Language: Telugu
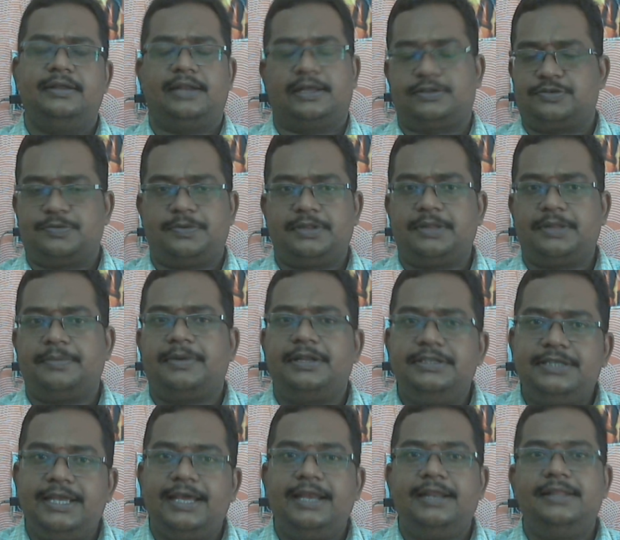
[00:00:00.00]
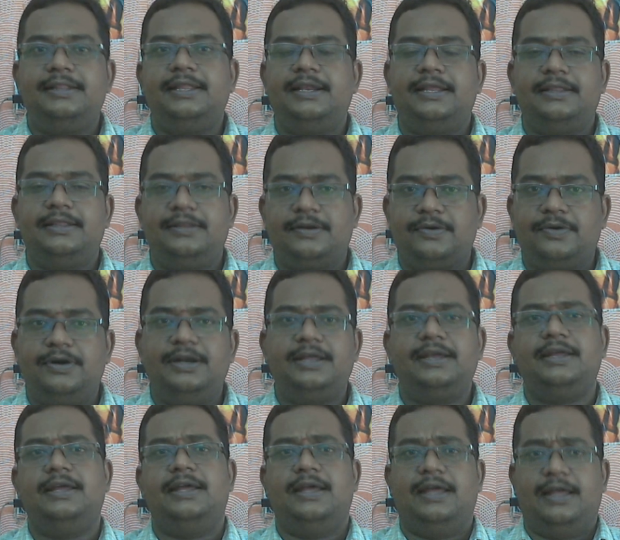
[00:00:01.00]
నా శుభతమానం చేయగలిగింది ఏం లేదనుకోండి
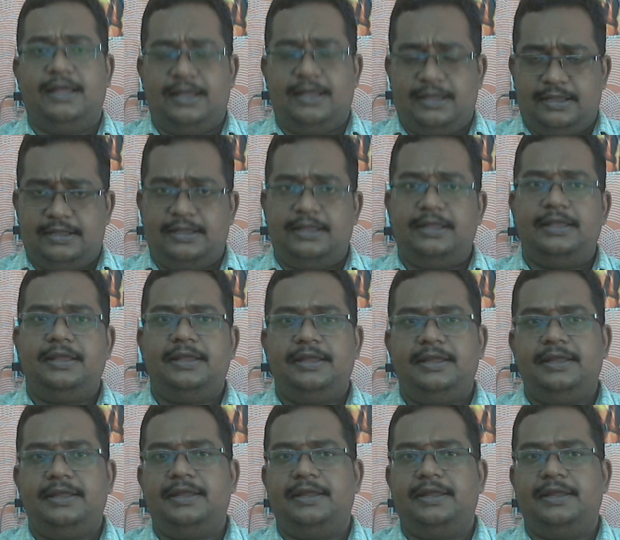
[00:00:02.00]
ఈ